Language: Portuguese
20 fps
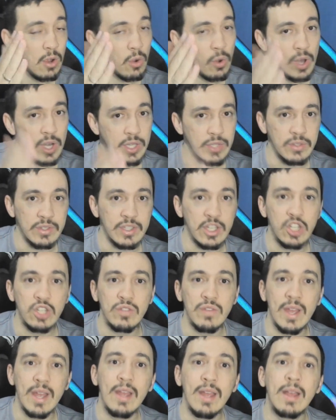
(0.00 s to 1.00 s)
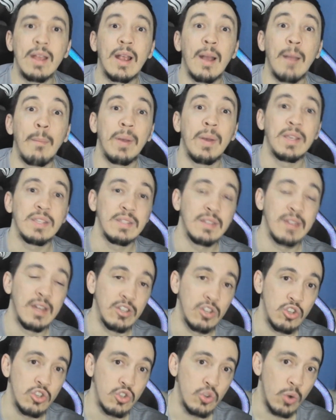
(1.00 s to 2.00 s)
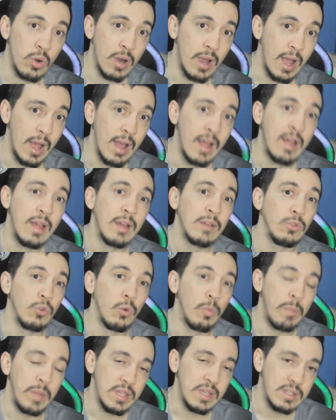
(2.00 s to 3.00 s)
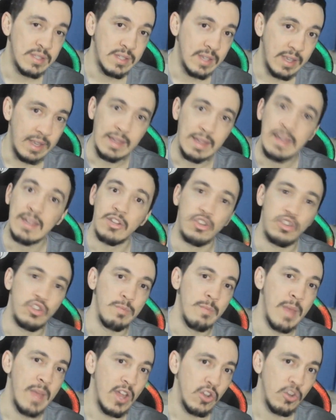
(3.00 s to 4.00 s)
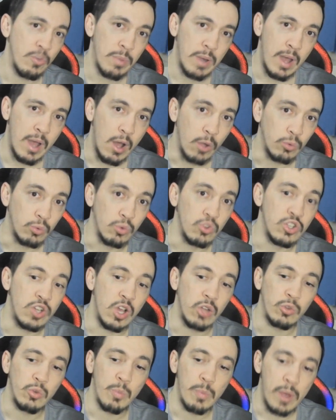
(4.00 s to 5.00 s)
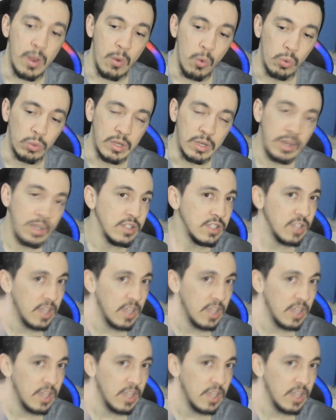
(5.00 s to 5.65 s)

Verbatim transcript: Agora, se você tiver capacidade de jogar num PC de médio para alto, de alto para ultra,